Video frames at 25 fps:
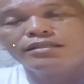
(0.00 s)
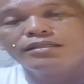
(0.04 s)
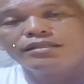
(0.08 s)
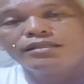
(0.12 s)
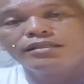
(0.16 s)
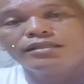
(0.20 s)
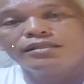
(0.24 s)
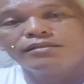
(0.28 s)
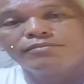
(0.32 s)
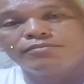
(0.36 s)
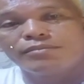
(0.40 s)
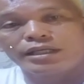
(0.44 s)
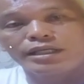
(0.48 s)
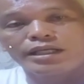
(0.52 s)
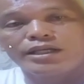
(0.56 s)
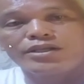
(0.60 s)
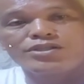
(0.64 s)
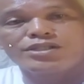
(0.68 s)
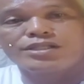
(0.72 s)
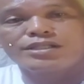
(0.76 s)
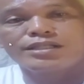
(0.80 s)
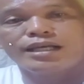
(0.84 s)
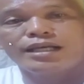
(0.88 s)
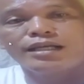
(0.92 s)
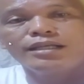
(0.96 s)

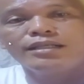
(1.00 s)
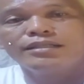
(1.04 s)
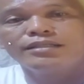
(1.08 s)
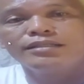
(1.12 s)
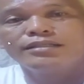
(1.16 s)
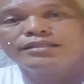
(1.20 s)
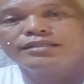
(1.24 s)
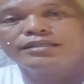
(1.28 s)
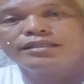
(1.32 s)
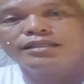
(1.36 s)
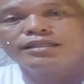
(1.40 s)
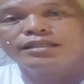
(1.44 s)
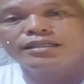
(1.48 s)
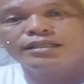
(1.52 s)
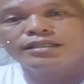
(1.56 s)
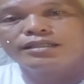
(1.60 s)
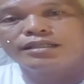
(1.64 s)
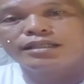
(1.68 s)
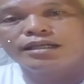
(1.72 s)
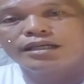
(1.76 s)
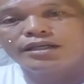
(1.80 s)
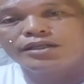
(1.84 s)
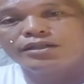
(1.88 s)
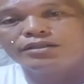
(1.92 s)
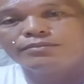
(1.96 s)
mag-ayos na.
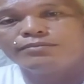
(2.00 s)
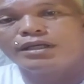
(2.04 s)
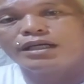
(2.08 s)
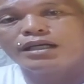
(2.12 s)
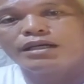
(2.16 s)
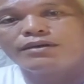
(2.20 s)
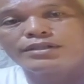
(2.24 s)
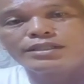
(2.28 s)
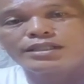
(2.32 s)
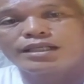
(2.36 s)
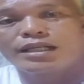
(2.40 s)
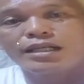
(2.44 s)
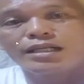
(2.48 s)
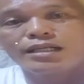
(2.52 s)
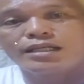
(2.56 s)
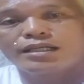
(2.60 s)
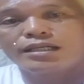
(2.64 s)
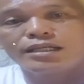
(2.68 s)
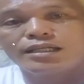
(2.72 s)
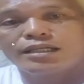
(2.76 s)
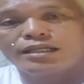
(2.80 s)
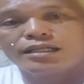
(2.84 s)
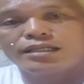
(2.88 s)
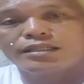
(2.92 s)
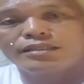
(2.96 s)
Uh, yun, mga kasalak,
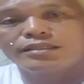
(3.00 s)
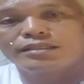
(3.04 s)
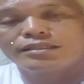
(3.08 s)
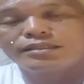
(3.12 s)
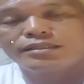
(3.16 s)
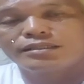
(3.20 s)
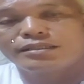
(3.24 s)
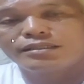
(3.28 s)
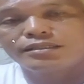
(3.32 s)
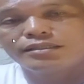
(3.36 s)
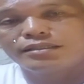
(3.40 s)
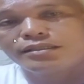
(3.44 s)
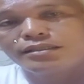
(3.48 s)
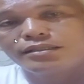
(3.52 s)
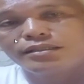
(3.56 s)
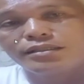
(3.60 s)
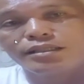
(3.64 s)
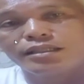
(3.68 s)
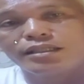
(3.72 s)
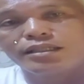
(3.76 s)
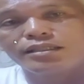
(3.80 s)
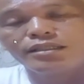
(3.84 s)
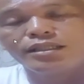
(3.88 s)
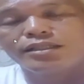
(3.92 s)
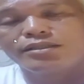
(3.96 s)
uh,
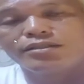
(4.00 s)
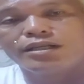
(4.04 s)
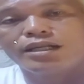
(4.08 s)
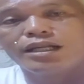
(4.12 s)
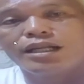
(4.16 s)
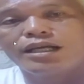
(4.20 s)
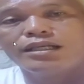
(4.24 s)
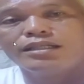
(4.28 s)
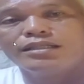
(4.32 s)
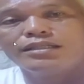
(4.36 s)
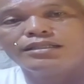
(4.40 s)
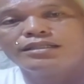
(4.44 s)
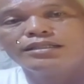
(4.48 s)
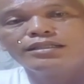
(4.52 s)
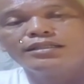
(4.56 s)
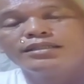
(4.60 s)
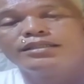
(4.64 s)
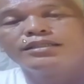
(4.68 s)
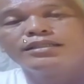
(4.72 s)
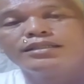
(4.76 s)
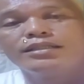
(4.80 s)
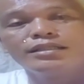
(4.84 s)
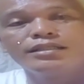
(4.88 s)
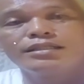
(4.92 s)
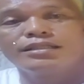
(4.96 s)
hanggang dito na lang.
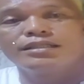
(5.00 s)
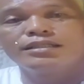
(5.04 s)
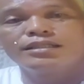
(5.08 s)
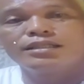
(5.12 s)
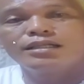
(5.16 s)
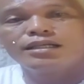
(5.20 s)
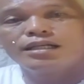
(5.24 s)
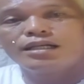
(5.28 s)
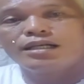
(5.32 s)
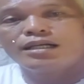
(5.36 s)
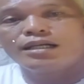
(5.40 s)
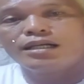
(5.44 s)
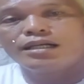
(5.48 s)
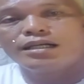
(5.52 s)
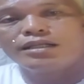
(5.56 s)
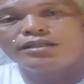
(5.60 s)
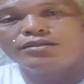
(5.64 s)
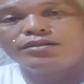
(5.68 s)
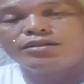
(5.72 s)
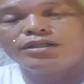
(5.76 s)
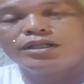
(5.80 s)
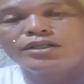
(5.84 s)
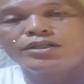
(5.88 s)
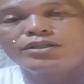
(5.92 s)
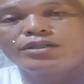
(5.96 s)
Uh,
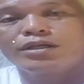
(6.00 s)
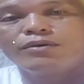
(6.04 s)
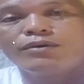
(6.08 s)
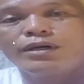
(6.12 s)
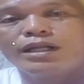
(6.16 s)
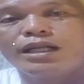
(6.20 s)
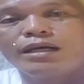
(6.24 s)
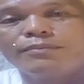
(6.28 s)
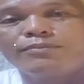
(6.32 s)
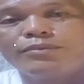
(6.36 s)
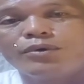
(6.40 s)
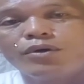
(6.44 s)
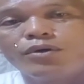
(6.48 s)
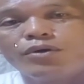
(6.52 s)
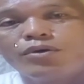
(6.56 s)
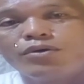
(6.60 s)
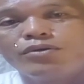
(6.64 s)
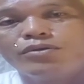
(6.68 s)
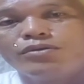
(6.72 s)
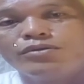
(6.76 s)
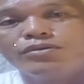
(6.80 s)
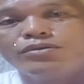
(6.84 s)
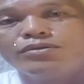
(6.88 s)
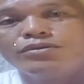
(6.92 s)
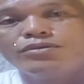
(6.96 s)
inulit ko, wala po akong
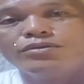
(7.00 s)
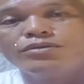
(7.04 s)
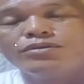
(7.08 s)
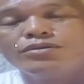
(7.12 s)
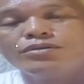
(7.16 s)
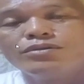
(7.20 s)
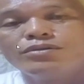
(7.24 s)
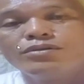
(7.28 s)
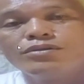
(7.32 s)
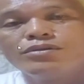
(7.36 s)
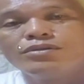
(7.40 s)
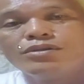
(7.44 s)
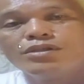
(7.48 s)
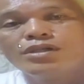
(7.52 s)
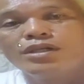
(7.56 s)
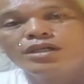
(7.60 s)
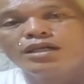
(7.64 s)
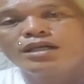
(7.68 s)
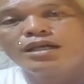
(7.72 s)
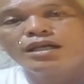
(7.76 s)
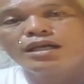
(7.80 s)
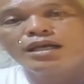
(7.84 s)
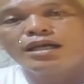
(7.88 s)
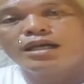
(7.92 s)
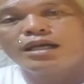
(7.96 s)

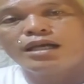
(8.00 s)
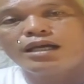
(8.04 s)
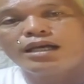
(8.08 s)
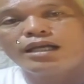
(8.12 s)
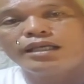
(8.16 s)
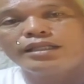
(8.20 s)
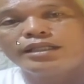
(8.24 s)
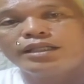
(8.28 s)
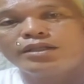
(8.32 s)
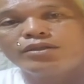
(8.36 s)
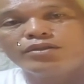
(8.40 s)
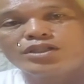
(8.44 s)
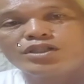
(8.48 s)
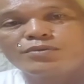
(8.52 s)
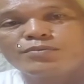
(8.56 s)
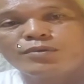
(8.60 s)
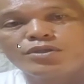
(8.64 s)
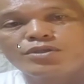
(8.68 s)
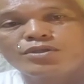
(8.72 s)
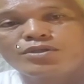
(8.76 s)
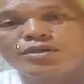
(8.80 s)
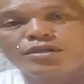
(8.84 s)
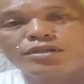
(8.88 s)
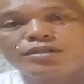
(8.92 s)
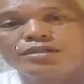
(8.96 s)
uh, inanong
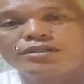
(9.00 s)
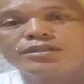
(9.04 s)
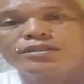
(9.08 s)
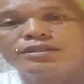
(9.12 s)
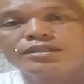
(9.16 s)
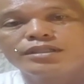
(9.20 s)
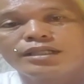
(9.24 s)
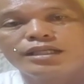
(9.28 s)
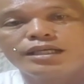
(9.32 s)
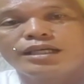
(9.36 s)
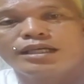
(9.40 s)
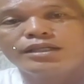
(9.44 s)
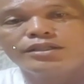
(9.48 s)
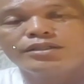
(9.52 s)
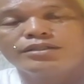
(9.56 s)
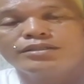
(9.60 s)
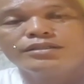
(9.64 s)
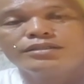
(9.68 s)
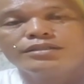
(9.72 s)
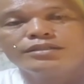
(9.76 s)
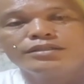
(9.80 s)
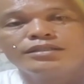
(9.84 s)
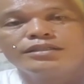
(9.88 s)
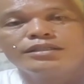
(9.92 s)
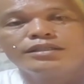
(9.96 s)
sponsor. Uh, yun.
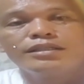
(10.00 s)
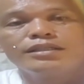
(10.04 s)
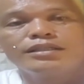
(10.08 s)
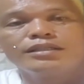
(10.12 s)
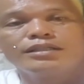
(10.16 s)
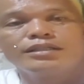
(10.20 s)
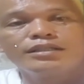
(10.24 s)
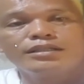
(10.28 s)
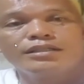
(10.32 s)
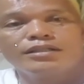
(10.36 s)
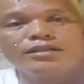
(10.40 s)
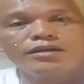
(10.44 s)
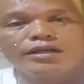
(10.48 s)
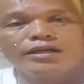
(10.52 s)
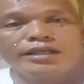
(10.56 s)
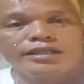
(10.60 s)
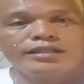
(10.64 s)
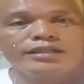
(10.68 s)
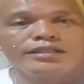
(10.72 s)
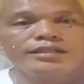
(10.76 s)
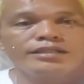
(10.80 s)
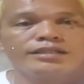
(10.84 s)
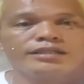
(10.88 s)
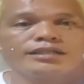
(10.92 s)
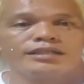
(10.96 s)
Okay.
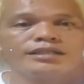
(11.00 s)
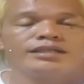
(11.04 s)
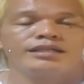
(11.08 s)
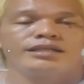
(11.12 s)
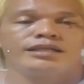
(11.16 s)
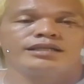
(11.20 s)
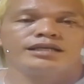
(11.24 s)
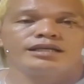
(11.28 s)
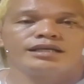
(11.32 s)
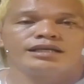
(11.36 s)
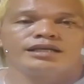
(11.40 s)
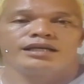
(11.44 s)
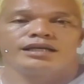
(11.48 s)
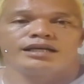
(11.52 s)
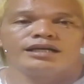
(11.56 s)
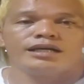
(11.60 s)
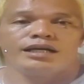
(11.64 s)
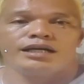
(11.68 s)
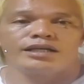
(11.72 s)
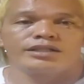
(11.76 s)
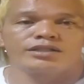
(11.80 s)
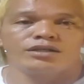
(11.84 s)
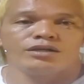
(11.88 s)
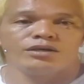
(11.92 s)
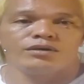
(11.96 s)
Uh, ah,
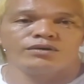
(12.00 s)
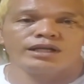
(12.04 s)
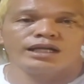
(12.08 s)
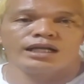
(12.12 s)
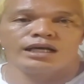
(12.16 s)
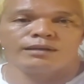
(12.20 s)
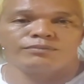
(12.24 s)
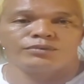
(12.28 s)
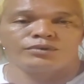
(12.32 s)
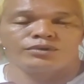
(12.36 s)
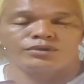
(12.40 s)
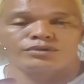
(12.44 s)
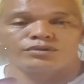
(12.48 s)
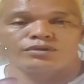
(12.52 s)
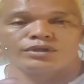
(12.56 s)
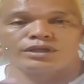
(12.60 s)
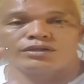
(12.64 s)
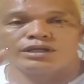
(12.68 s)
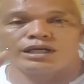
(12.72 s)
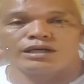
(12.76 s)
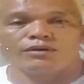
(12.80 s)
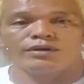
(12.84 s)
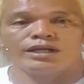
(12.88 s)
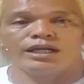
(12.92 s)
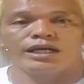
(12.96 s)
ito wala po itong
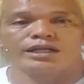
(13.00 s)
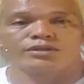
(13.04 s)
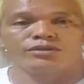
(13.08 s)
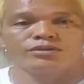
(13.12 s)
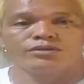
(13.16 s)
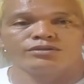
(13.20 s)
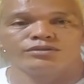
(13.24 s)
ano, wala tong